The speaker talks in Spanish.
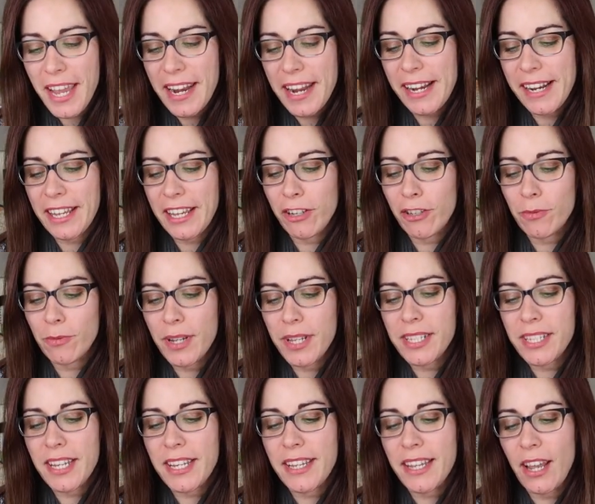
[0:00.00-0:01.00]
en el que os voy a
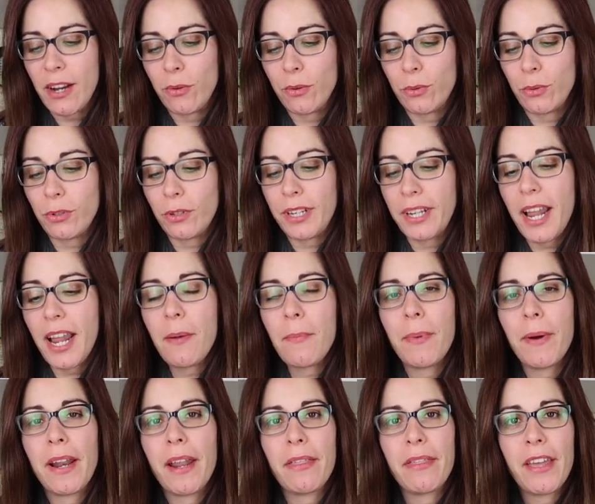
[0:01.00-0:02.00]
enseñar un tutorial
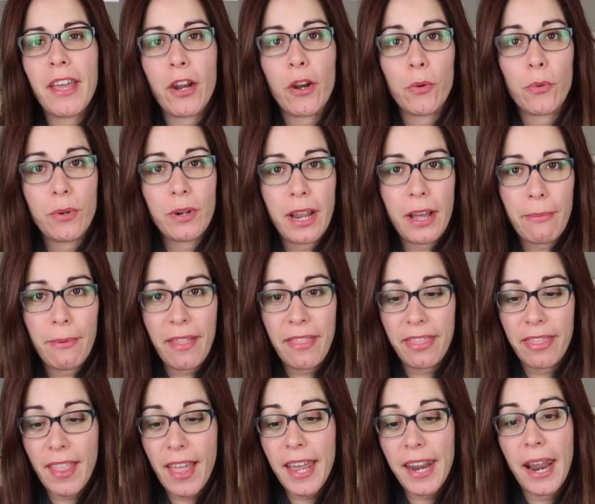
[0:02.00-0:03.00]
para hacer una
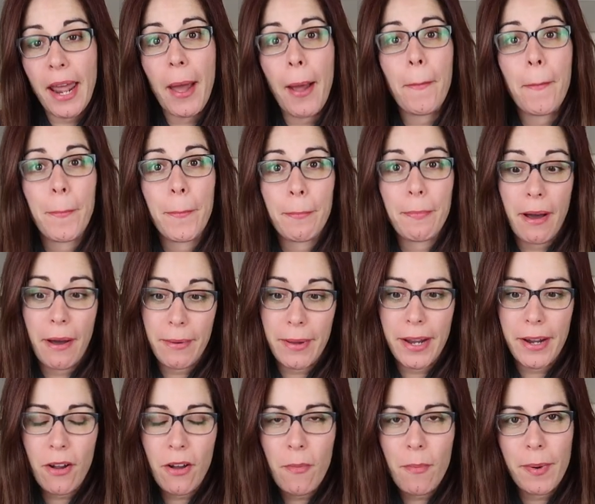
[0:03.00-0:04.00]
bandana
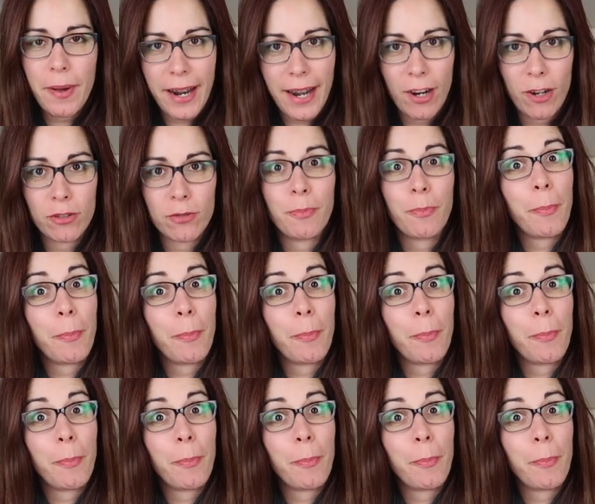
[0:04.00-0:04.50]
babero para los